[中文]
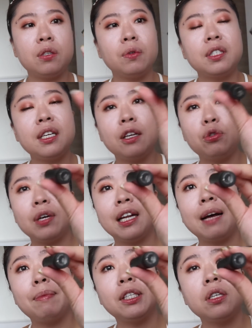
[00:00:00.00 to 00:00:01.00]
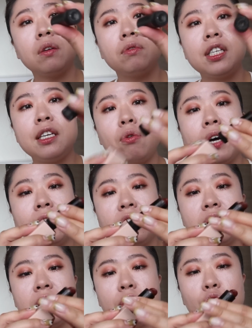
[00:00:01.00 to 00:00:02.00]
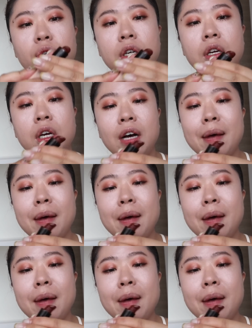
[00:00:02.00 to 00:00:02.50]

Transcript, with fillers: 我真的很喜欢他们这种替换式的唇膏。